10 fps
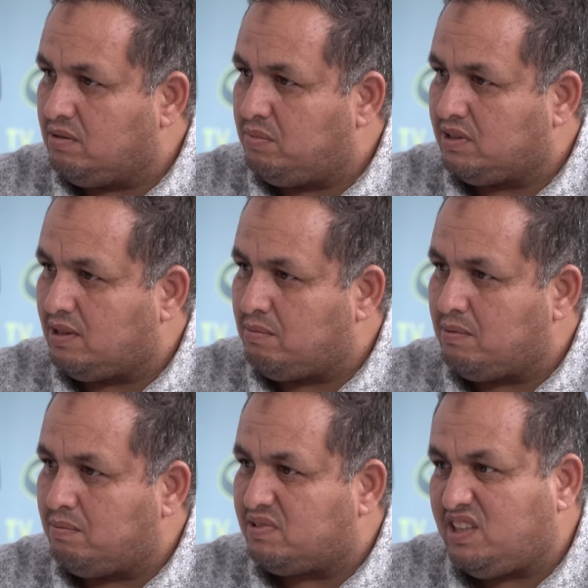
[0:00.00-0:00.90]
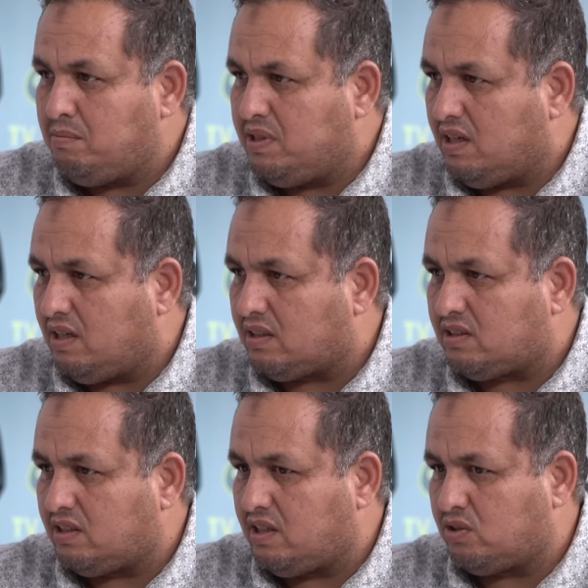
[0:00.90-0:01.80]
بسبب تعبئه
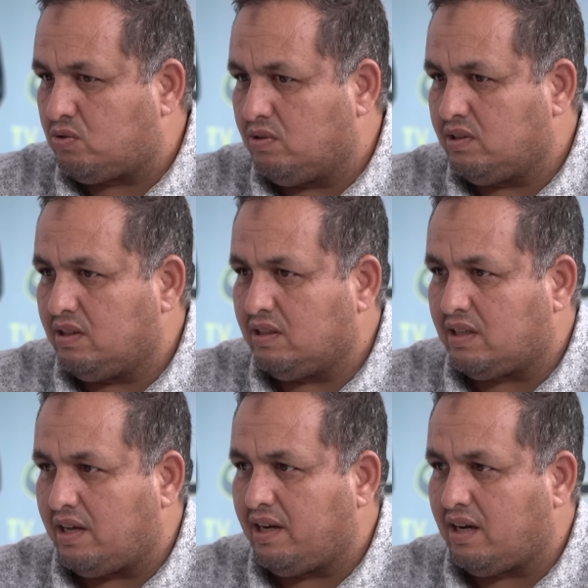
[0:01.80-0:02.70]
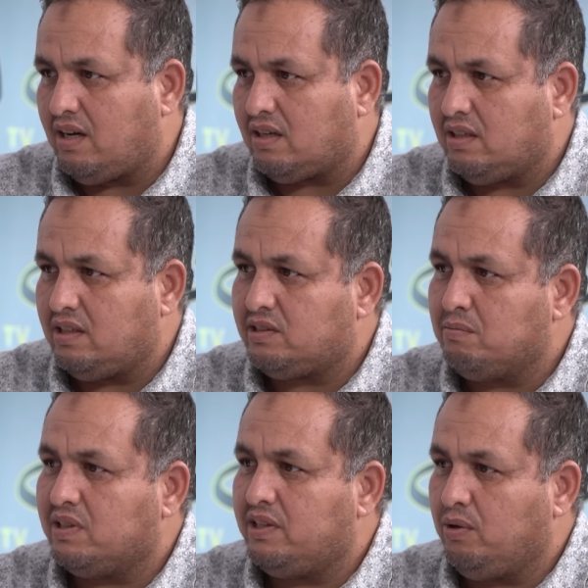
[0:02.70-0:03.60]
تقدر تكون الطريقه اللي
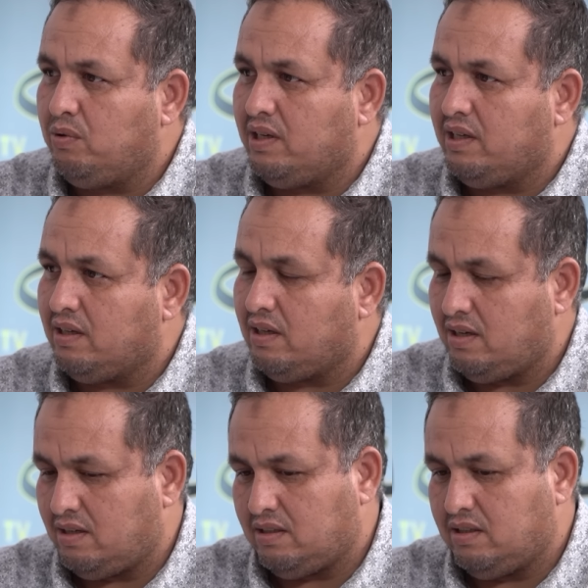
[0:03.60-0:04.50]
تم الدعوه لها